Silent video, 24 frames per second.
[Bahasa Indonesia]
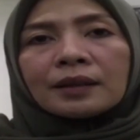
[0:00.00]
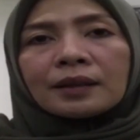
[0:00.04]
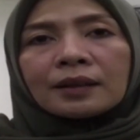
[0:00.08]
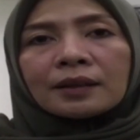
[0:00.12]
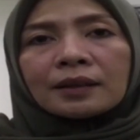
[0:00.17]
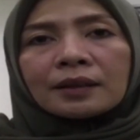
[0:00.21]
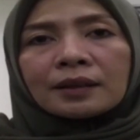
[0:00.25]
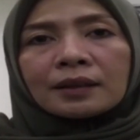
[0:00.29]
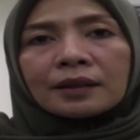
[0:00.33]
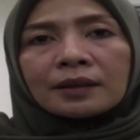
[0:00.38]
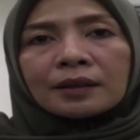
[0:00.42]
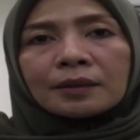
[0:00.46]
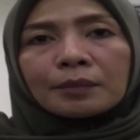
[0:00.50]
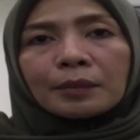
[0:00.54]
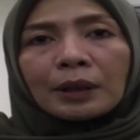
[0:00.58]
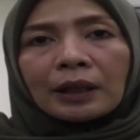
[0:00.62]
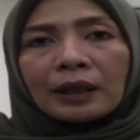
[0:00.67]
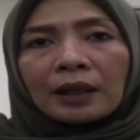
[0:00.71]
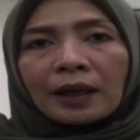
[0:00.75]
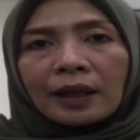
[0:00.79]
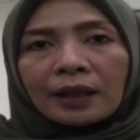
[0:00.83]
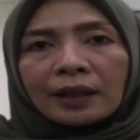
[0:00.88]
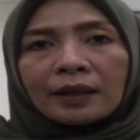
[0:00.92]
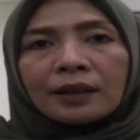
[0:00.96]
Eh,
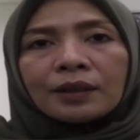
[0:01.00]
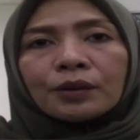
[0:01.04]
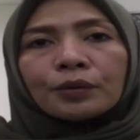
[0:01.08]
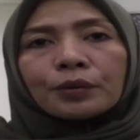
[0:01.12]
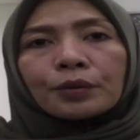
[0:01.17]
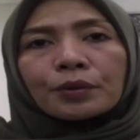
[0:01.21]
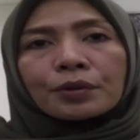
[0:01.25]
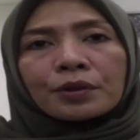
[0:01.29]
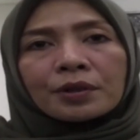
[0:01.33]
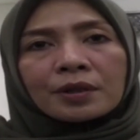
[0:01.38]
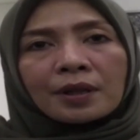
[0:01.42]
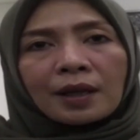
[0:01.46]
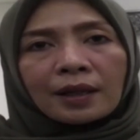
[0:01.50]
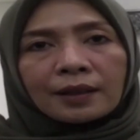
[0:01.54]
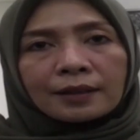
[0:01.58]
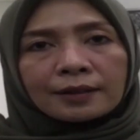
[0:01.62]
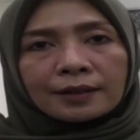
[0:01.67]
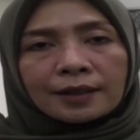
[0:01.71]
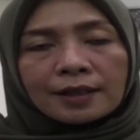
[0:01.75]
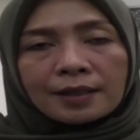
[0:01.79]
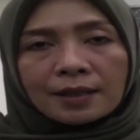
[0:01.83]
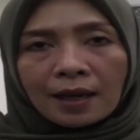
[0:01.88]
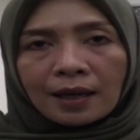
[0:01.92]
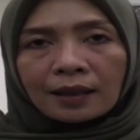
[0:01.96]
mengenai
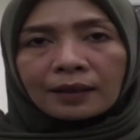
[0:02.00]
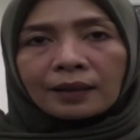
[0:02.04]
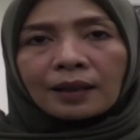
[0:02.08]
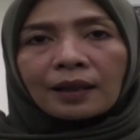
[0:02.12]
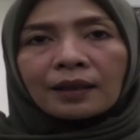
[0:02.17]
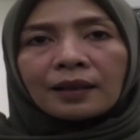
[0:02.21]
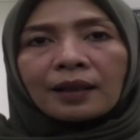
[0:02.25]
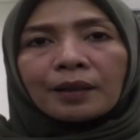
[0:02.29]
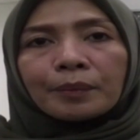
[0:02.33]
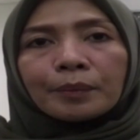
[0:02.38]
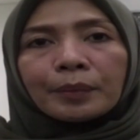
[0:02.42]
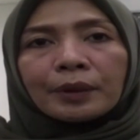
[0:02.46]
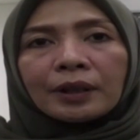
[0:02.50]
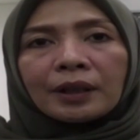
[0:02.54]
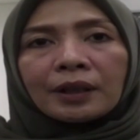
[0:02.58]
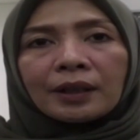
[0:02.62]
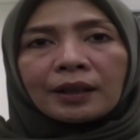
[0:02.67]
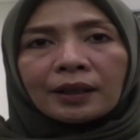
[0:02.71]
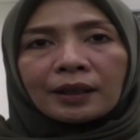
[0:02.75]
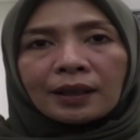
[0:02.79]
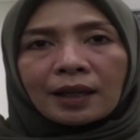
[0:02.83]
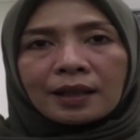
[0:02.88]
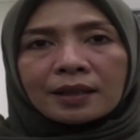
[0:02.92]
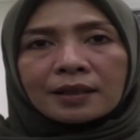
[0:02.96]
urusan kesehatan dan
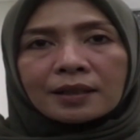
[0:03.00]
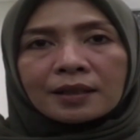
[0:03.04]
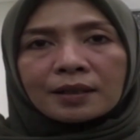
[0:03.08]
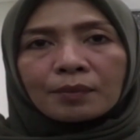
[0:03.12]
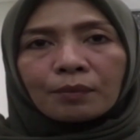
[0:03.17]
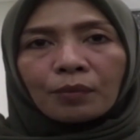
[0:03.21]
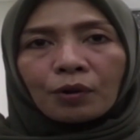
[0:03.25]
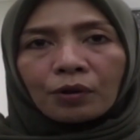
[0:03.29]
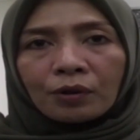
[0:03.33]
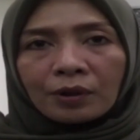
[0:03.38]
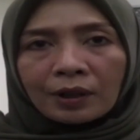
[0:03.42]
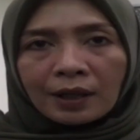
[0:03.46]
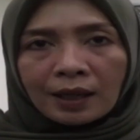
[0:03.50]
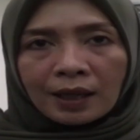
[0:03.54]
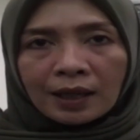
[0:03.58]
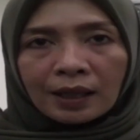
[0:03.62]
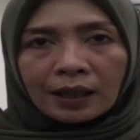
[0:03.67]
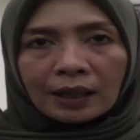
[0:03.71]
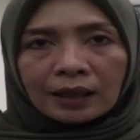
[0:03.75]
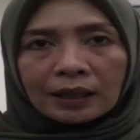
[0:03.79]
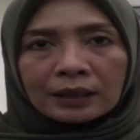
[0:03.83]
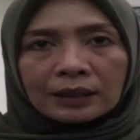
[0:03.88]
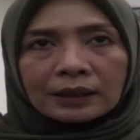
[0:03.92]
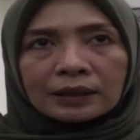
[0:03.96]
pendidikan. Semoga
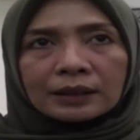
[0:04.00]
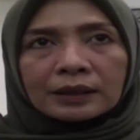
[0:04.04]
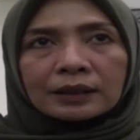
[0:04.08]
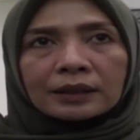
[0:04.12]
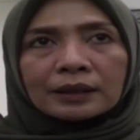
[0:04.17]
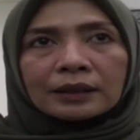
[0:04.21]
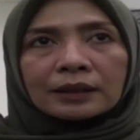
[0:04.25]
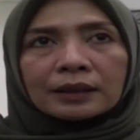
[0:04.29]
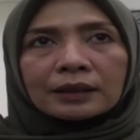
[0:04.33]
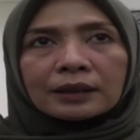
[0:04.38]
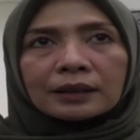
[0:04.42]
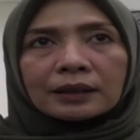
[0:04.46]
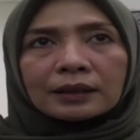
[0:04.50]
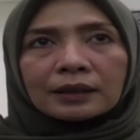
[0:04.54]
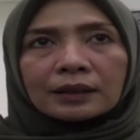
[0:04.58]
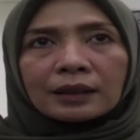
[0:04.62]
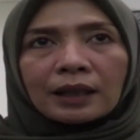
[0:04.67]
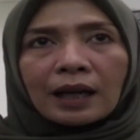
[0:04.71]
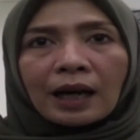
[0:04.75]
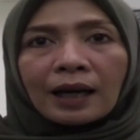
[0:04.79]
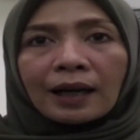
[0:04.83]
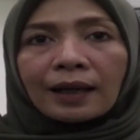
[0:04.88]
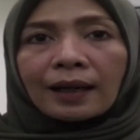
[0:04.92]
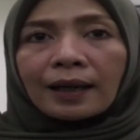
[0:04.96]

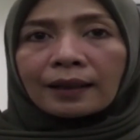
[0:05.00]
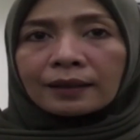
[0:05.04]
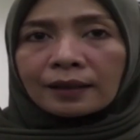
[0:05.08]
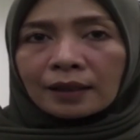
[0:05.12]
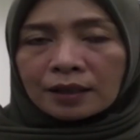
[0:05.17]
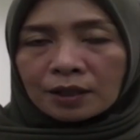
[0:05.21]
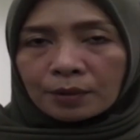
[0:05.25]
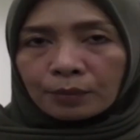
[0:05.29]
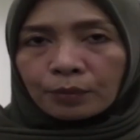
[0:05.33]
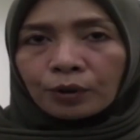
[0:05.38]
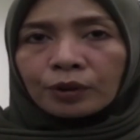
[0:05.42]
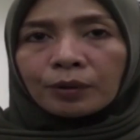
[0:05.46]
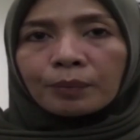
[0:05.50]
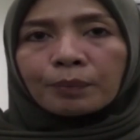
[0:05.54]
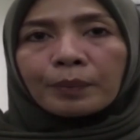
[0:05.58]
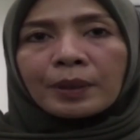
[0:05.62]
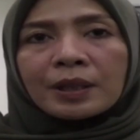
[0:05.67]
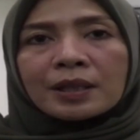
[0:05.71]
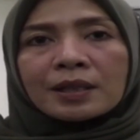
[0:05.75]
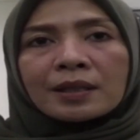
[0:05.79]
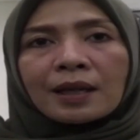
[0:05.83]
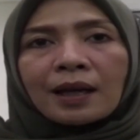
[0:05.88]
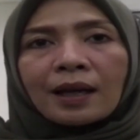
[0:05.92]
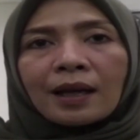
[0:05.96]
anggaran tersebut
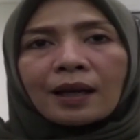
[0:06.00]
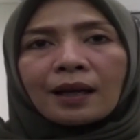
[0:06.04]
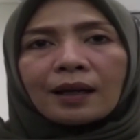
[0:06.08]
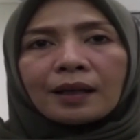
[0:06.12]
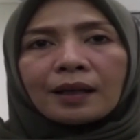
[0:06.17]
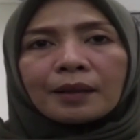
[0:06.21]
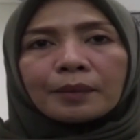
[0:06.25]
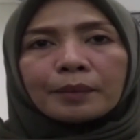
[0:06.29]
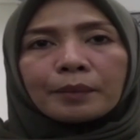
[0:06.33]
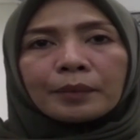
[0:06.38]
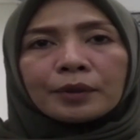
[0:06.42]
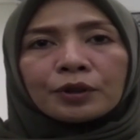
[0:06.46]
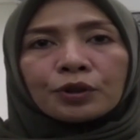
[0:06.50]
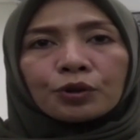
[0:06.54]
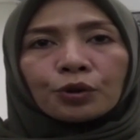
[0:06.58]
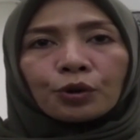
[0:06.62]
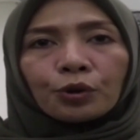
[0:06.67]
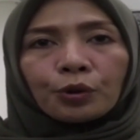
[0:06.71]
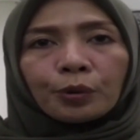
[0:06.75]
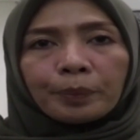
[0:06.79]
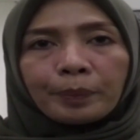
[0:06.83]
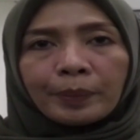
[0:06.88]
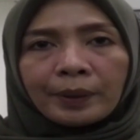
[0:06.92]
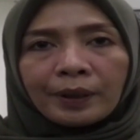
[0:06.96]
bisa
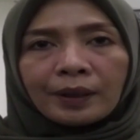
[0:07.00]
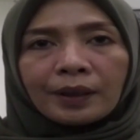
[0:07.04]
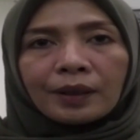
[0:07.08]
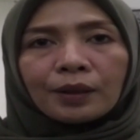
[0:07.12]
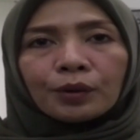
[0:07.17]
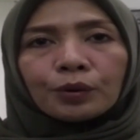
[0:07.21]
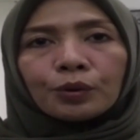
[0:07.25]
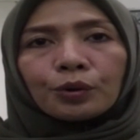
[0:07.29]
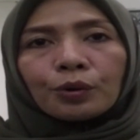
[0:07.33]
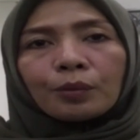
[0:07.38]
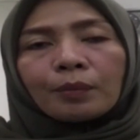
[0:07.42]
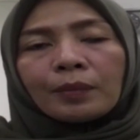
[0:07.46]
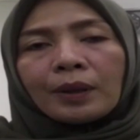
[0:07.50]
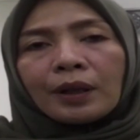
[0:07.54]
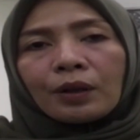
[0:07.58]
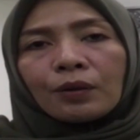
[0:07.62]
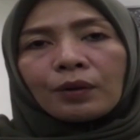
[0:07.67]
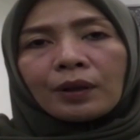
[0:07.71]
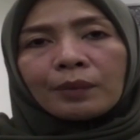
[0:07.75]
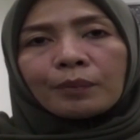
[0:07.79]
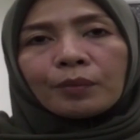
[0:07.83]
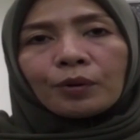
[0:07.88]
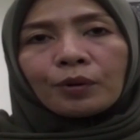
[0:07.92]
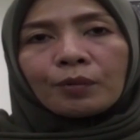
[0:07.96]
mencukupi untuk
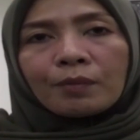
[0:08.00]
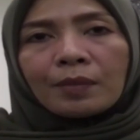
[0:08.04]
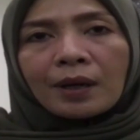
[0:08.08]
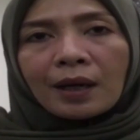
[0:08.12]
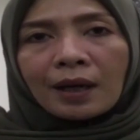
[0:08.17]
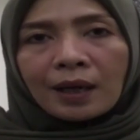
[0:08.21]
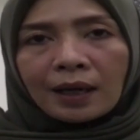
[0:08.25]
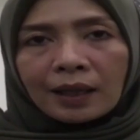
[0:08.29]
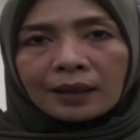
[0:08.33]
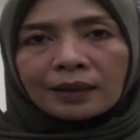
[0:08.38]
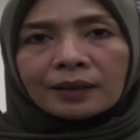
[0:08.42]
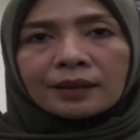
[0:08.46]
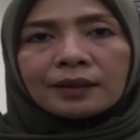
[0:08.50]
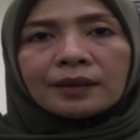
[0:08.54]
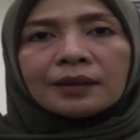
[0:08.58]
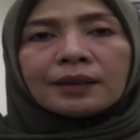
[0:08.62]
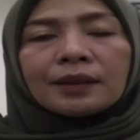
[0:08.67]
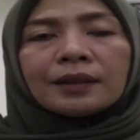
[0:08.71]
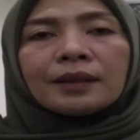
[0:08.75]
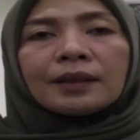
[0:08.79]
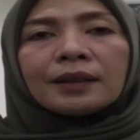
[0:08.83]
melakukan perubahan